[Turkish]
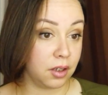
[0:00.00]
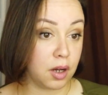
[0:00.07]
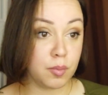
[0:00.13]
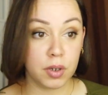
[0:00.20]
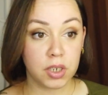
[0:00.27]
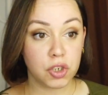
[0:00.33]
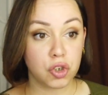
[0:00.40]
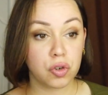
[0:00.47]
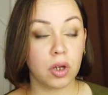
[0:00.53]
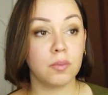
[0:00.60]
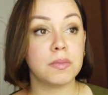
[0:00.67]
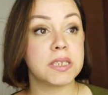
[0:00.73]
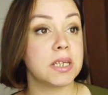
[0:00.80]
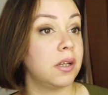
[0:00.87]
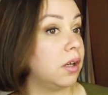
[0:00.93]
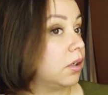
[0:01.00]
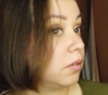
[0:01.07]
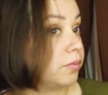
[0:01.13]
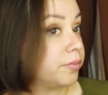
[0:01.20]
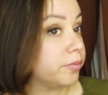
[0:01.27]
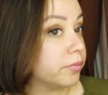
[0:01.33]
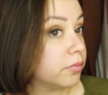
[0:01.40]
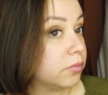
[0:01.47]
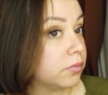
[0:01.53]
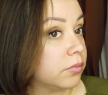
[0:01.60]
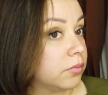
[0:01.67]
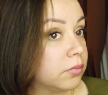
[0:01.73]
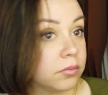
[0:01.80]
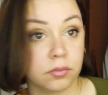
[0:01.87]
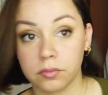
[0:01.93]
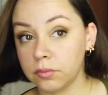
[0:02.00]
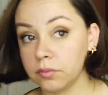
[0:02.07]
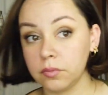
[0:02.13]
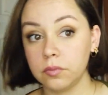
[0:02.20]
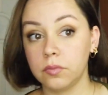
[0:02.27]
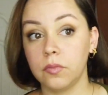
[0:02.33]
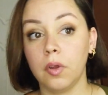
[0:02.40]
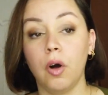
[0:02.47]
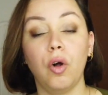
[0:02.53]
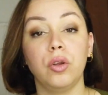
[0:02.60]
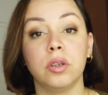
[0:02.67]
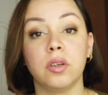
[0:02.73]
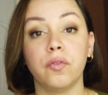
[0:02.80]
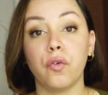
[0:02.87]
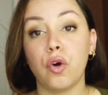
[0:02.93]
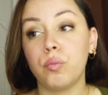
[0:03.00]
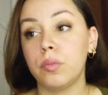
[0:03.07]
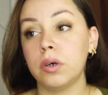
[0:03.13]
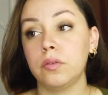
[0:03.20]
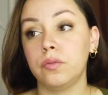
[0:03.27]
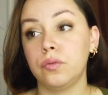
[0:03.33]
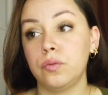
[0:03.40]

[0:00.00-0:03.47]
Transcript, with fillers: Ama şu an mesela Oldu ki fön,